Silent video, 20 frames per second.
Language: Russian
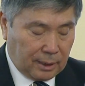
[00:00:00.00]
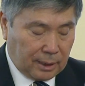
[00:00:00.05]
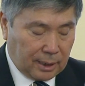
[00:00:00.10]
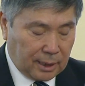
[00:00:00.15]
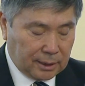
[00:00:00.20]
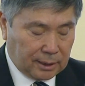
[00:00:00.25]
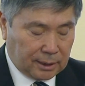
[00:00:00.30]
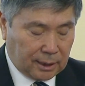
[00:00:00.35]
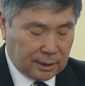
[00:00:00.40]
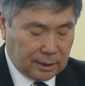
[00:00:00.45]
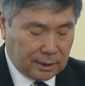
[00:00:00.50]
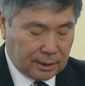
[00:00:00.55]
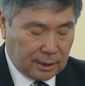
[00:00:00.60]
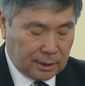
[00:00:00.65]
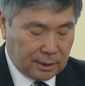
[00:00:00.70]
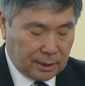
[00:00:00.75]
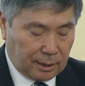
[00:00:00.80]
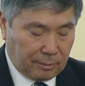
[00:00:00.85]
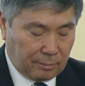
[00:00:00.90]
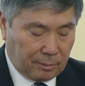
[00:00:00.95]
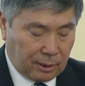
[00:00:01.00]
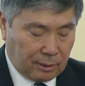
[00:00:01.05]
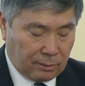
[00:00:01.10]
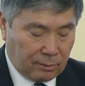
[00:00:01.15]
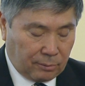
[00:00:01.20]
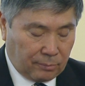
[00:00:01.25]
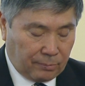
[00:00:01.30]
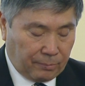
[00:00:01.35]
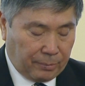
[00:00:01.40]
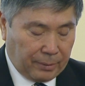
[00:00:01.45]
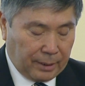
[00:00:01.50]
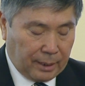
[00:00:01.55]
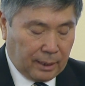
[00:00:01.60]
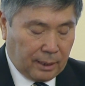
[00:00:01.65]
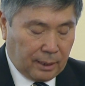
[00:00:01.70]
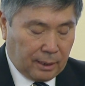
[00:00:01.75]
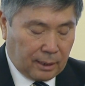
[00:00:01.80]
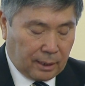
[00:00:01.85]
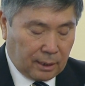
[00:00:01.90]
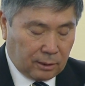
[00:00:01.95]
«Казтрансгаз Аймаку»,
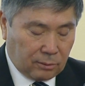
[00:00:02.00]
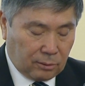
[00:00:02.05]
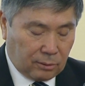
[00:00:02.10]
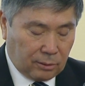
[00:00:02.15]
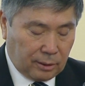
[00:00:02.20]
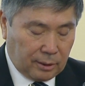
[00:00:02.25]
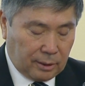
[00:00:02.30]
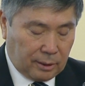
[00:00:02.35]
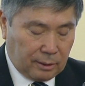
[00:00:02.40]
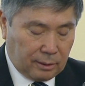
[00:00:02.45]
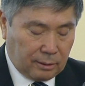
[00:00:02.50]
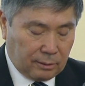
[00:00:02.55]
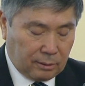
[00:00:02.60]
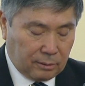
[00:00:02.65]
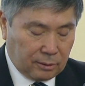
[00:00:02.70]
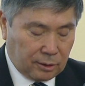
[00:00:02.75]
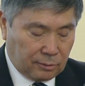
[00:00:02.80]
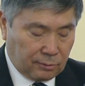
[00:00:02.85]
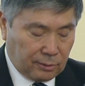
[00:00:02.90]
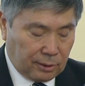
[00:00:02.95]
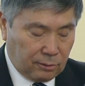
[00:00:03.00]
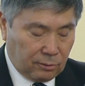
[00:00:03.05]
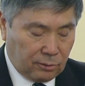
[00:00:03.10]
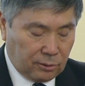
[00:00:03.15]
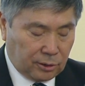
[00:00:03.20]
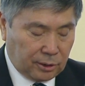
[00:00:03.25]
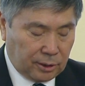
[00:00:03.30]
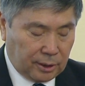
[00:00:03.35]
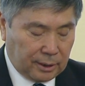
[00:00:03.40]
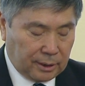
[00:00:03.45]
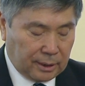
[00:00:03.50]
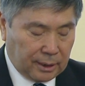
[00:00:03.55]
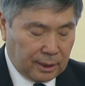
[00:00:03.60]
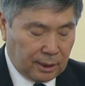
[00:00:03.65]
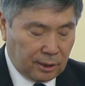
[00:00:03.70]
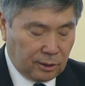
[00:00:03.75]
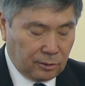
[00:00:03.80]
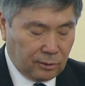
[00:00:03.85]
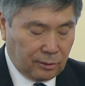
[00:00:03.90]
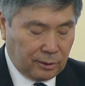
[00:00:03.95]
который, э, в свою очередь,
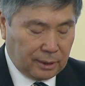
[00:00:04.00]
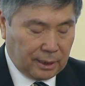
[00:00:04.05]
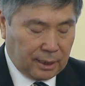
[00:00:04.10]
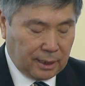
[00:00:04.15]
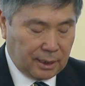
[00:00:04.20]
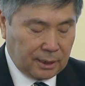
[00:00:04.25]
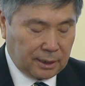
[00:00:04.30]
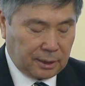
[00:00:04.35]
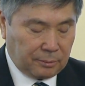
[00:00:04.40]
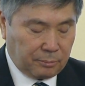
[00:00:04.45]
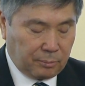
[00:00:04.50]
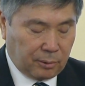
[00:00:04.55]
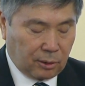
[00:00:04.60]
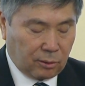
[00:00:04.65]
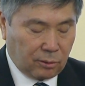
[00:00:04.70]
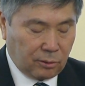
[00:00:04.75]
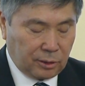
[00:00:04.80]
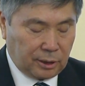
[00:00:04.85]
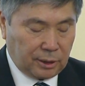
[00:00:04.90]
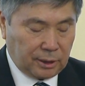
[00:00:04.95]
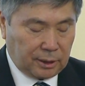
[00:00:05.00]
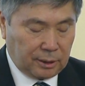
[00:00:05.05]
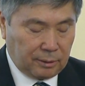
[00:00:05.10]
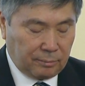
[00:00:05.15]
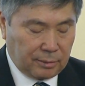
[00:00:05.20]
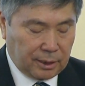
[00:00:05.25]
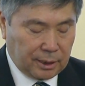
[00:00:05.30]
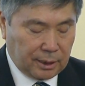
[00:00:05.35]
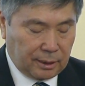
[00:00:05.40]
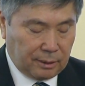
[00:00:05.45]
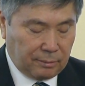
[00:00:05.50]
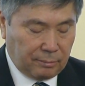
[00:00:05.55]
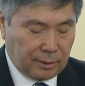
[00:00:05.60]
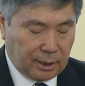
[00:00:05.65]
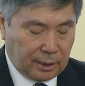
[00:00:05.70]
реализует газ по розничным ценам